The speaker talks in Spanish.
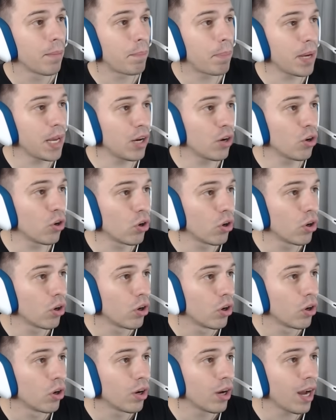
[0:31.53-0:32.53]
Pero...
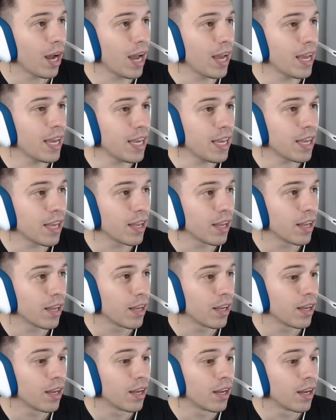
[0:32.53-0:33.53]
¡Ahí!
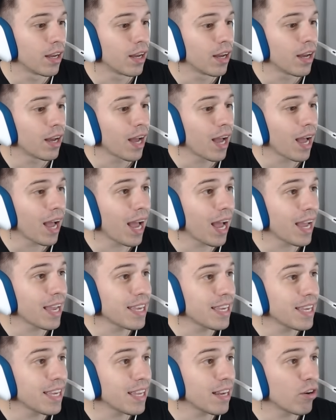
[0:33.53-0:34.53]

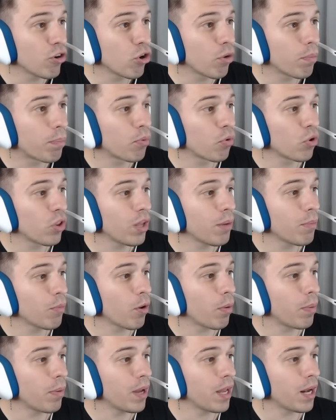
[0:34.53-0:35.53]
Ahí lo
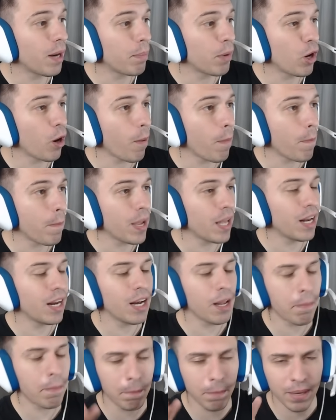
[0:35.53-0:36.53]
podemos ver, pero
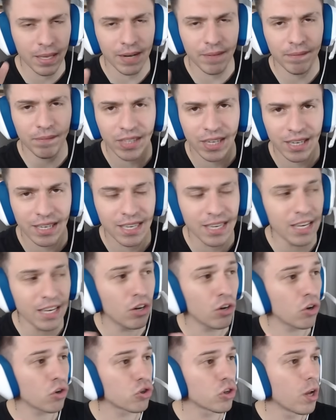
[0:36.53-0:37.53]
esperen, esperen,
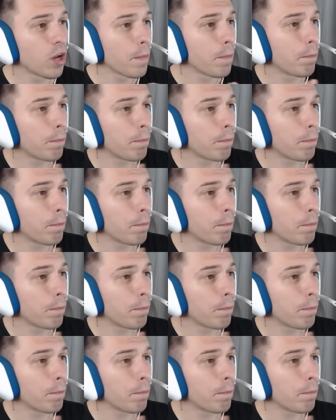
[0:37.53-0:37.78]
tranquilos.